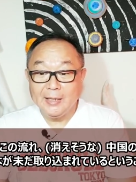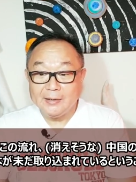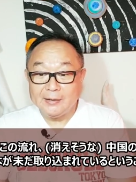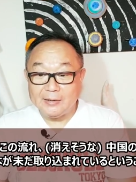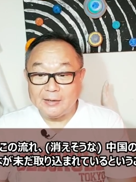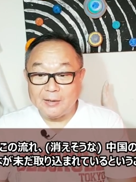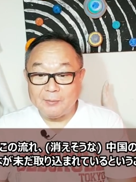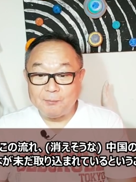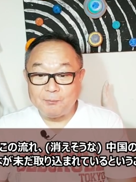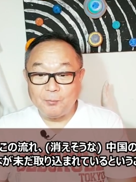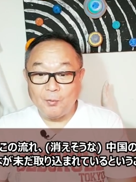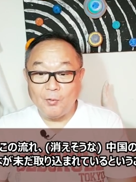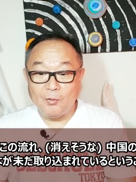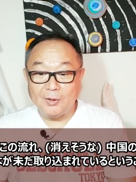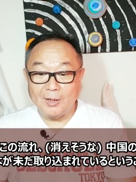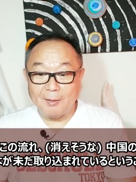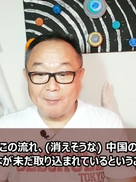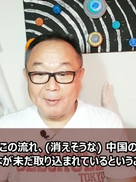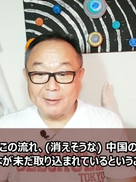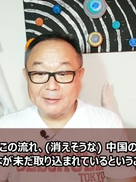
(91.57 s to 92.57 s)
日本
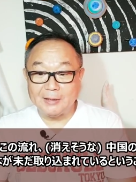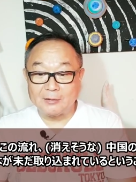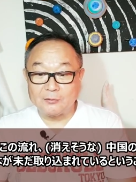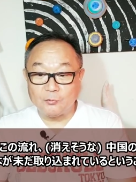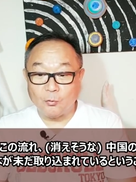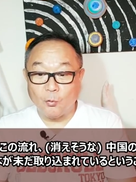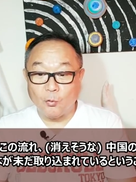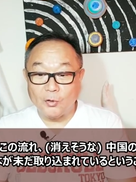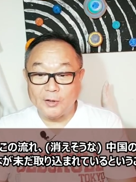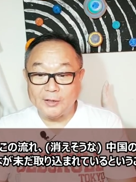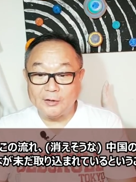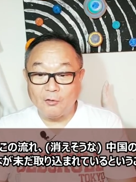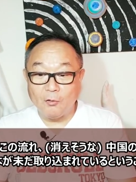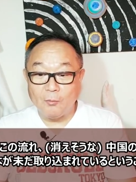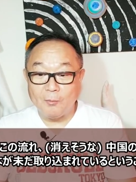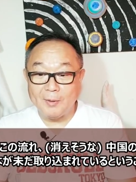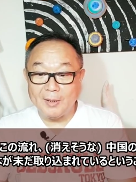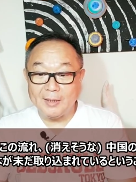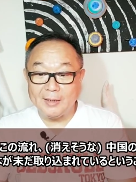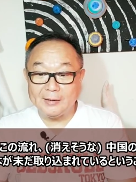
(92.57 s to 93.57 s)
がまだ取り込
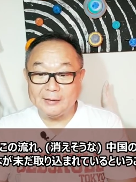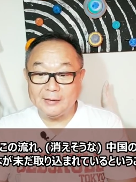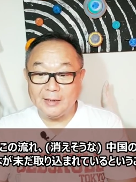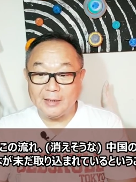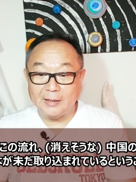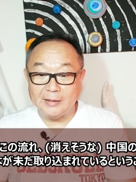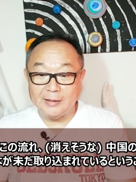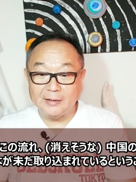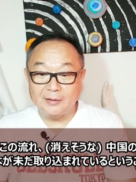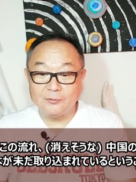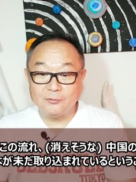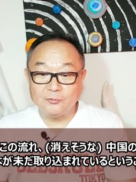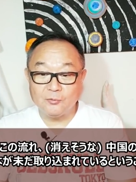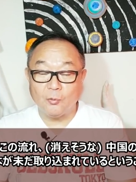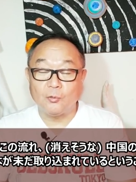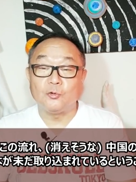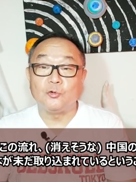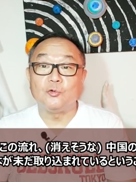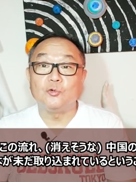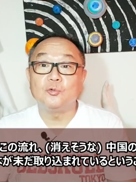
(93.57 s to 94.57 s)
まれている
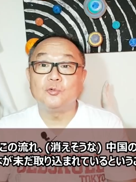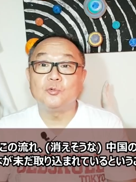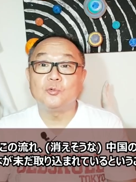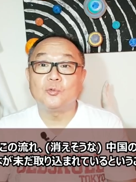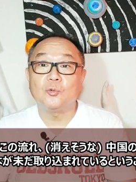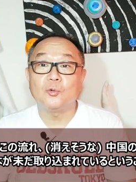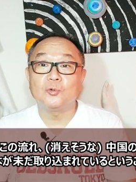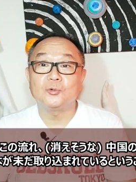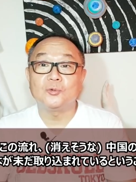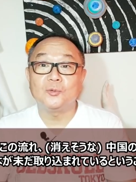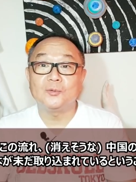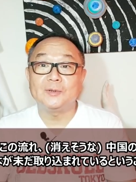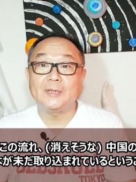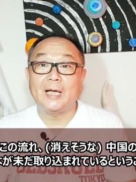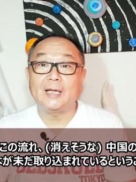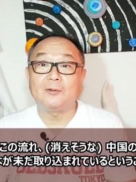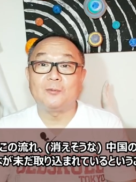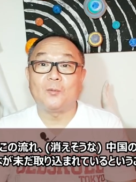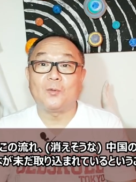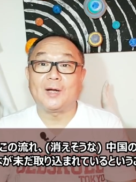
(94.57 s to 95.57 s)
ということ
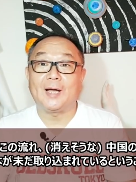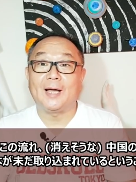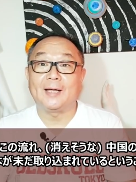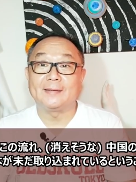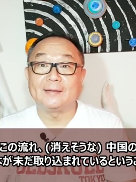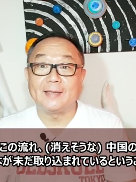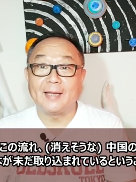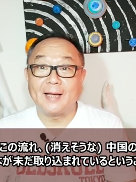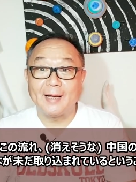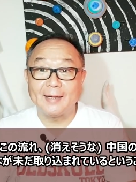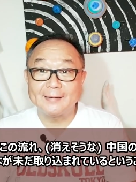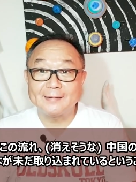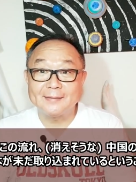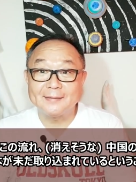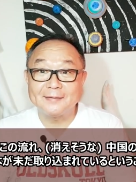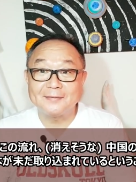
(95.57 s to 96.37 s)
なのかな